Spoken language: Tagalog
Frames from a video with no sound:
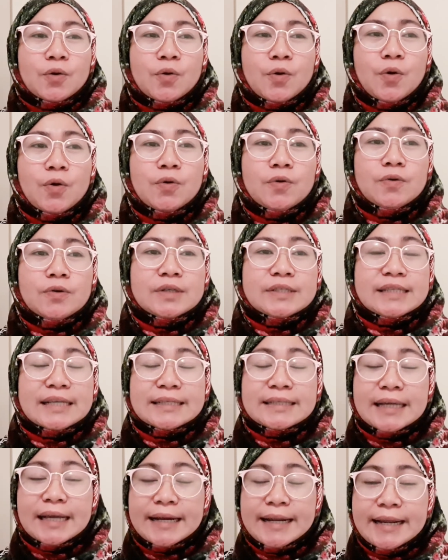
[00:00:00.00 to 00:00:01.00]
kung sa
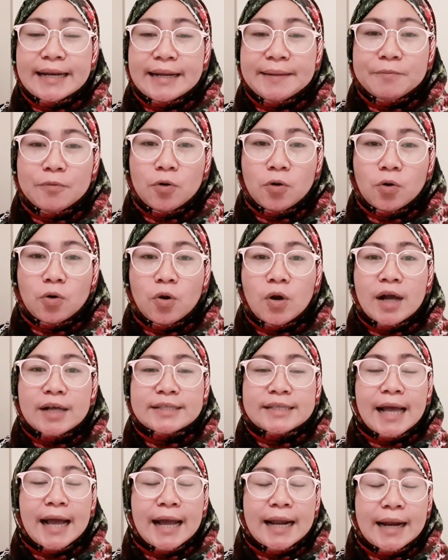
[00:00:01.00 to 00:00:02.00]
sarili mo,
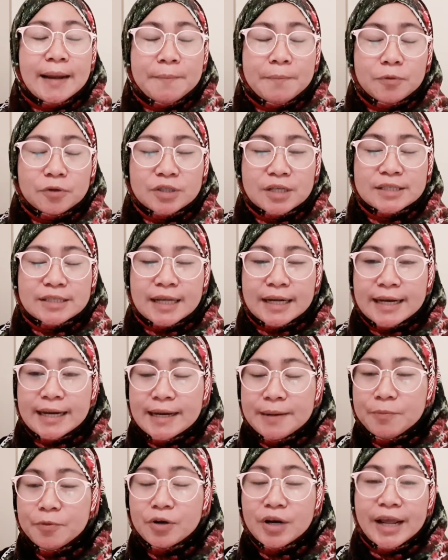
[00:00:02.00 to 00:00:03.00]
sa alam mo sa
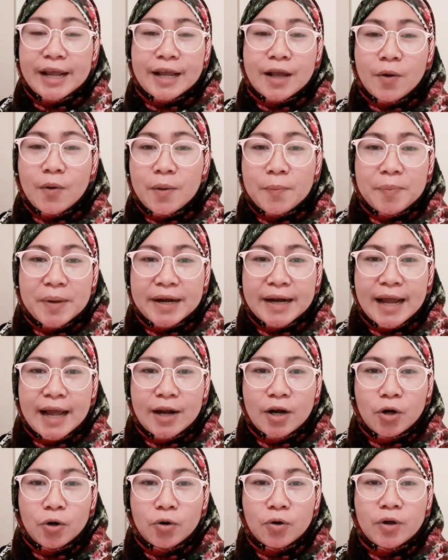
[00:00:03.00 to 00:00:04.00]
sarili mo na ikaw ang
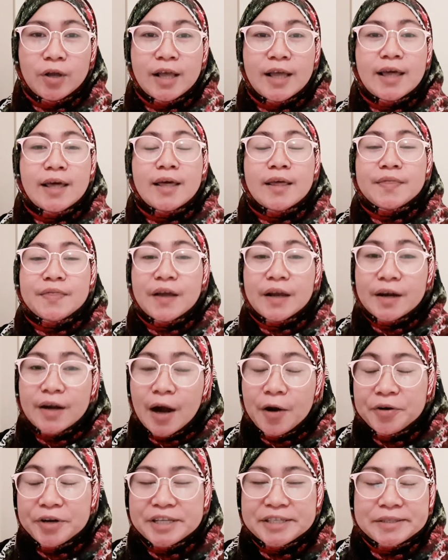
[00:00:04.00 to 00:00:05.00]
panalo, the
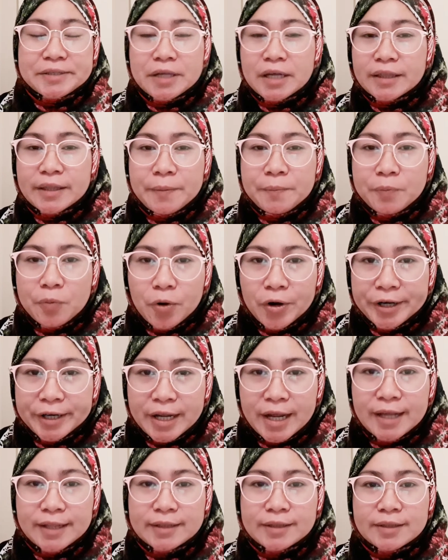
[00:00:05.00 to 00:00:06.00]
crown is not
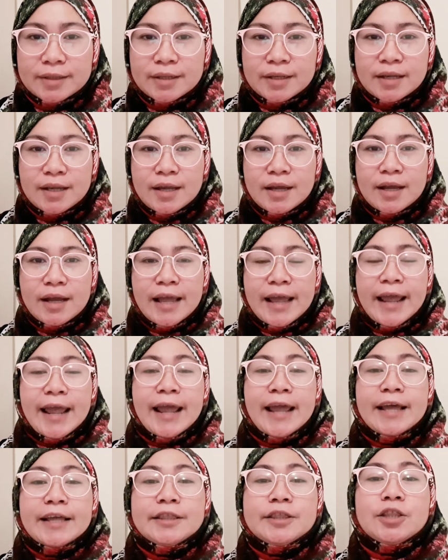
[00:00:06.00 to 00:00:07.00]
important.
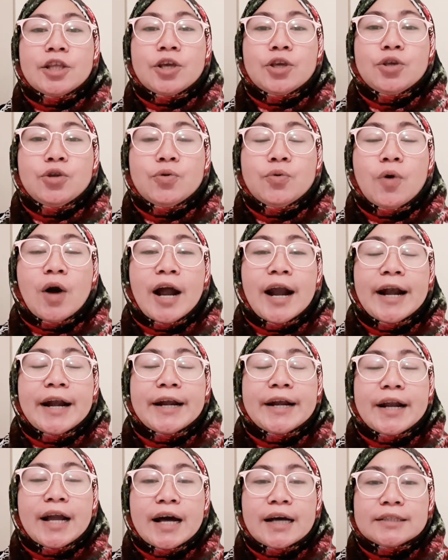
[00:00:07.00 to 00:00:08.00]
And you are
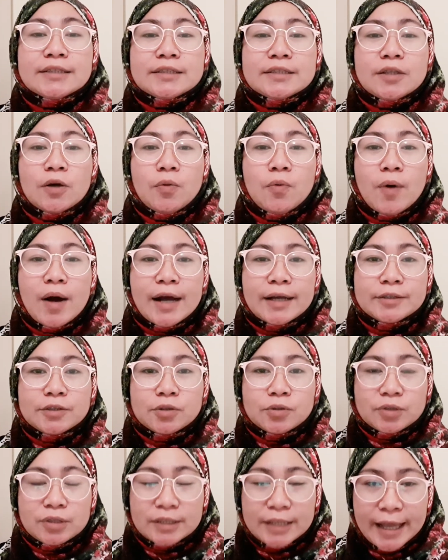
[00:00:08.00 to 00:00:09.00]
not the one
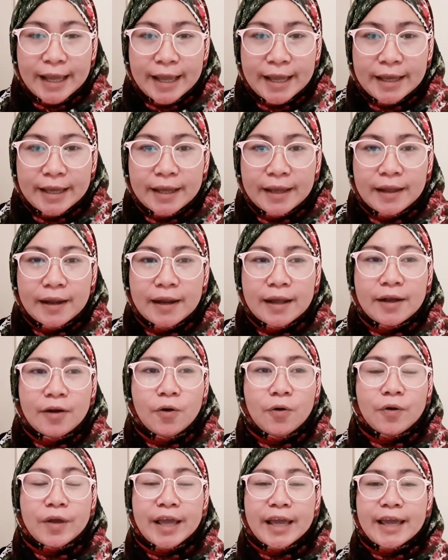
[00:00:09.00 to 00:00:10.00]
to say.
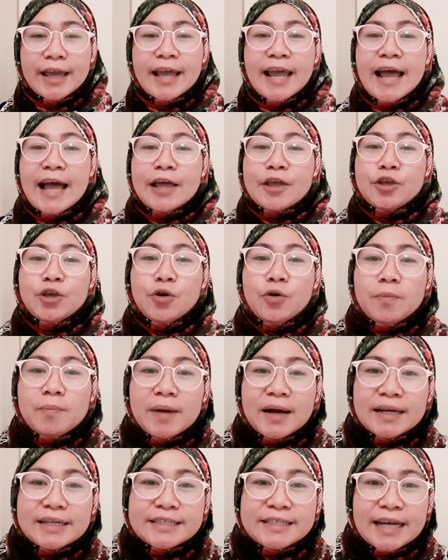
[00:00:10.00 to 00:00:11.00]
Okay? Yung
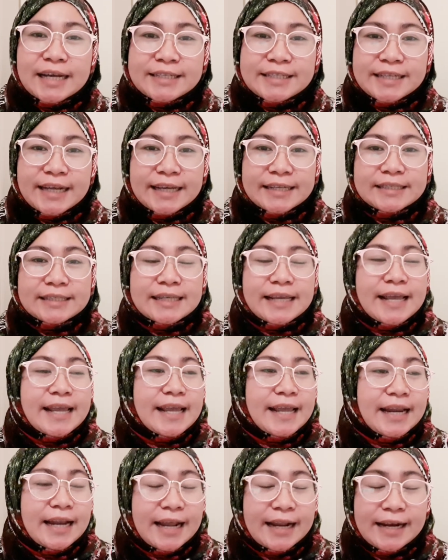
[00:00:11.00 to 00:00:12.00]
mga judges,
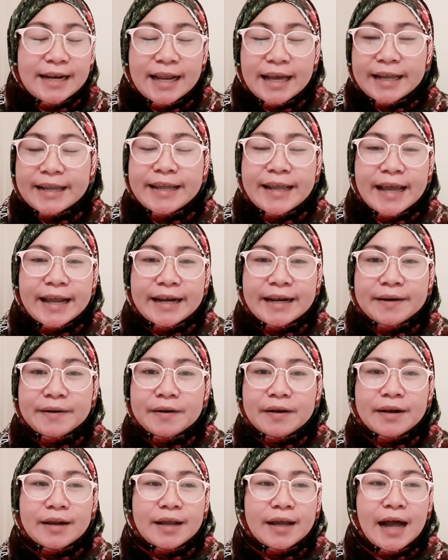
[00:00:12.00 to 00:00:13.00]
iilan lang yan
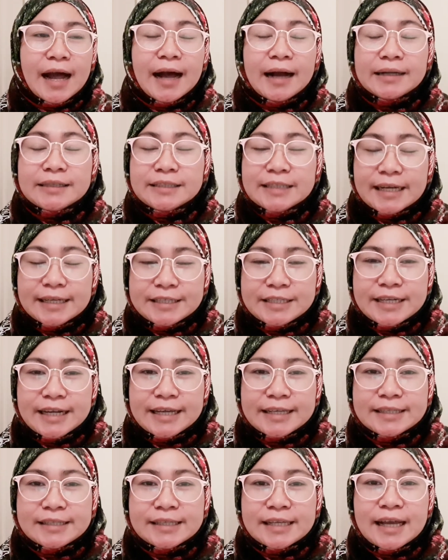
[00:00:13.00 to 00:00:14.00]
ang
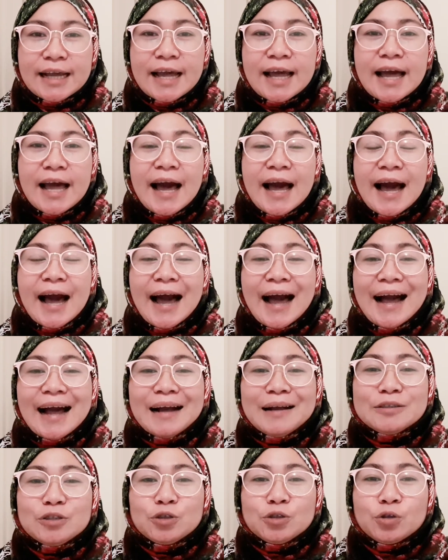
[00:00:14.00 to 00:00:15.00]
judges.
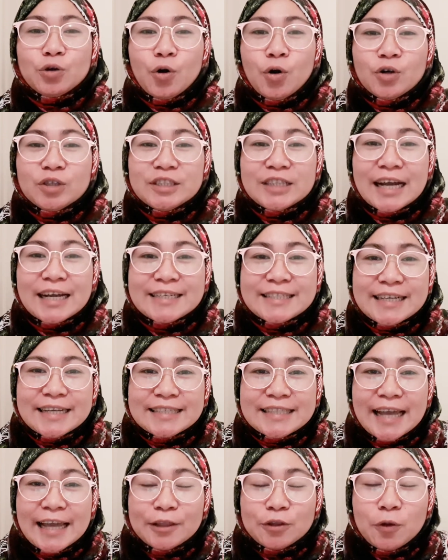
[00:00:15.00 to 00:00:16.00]
Ang totoong
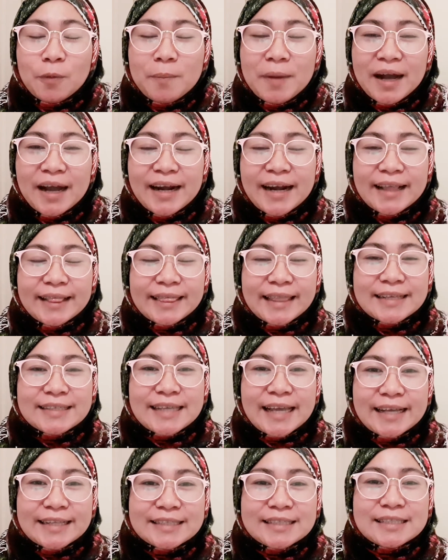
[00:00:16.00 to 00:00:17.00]
judges ay itong mga
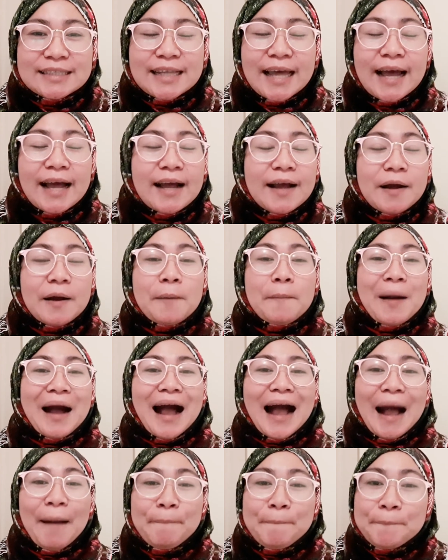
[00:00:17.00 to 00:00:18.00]
netizens na
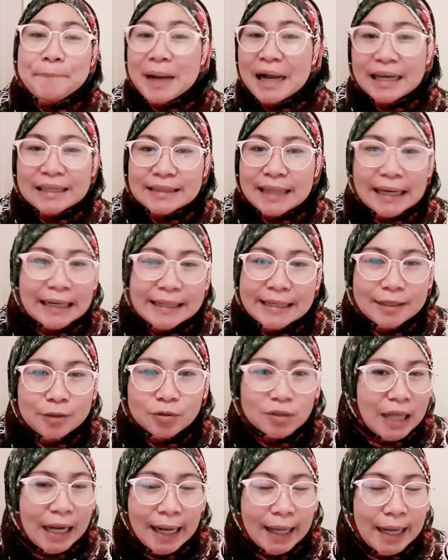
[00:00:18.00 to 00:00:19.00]

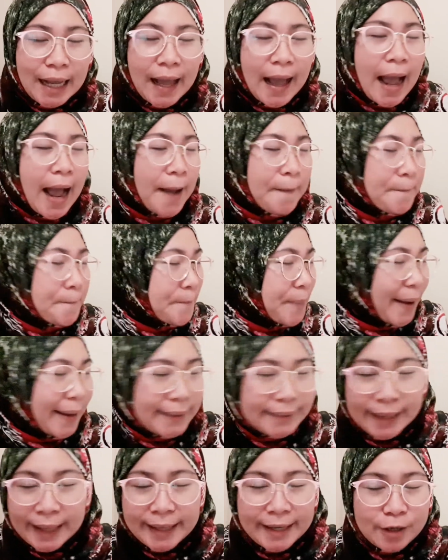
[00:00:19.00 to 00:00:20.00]
apakatalino talaga.
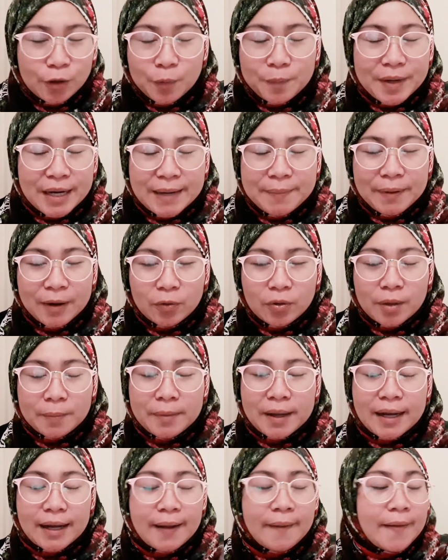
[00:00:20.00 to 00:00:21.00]
Apakatalino. bilib ako ng
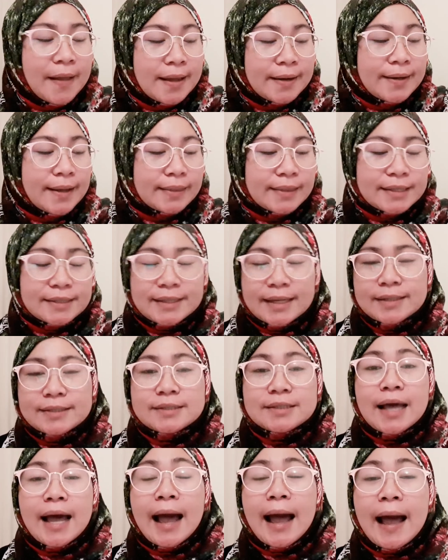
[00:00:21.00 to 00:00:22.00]
mga
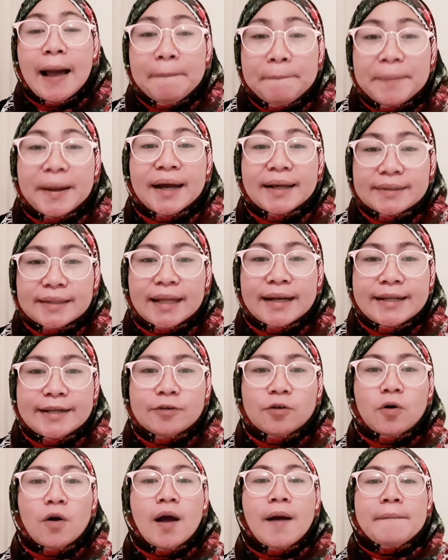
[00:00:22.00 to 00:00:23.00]
netizens.
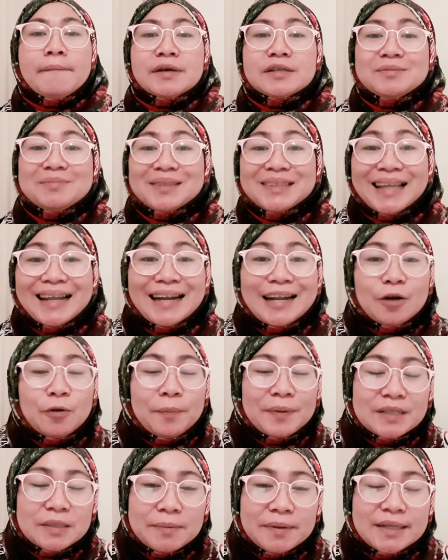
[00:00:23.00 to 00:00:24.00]
Apakatalino. Mas matalino
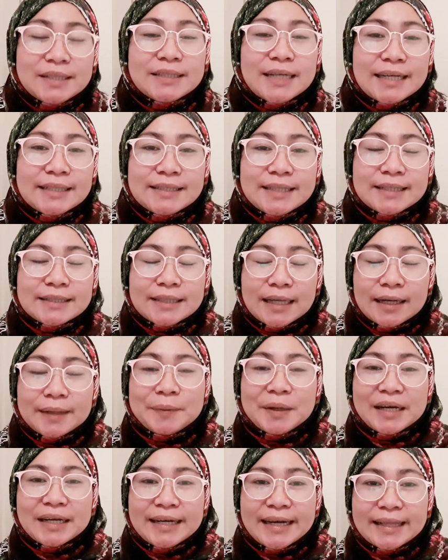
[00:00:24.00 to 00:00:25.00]
kasi mga judges ang
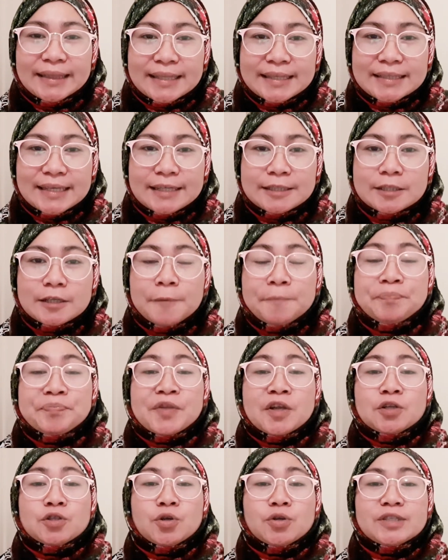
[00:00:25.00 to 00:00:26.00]
mga netizens.
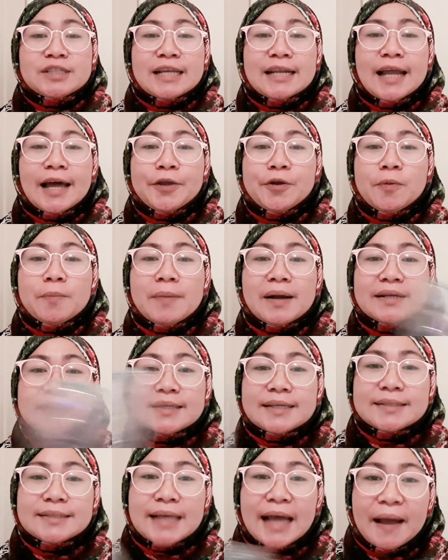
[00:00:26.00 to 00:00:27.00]
So sila yung
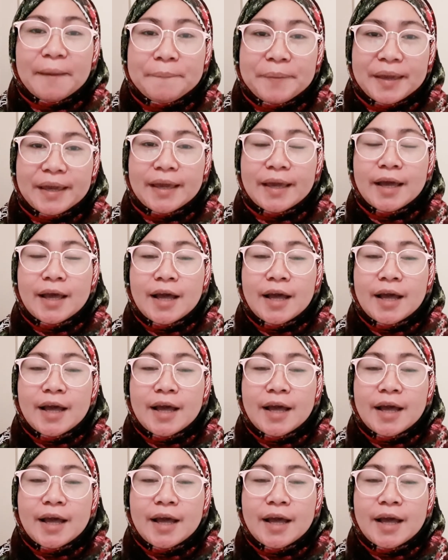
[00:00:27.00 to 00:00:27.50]
magsasabi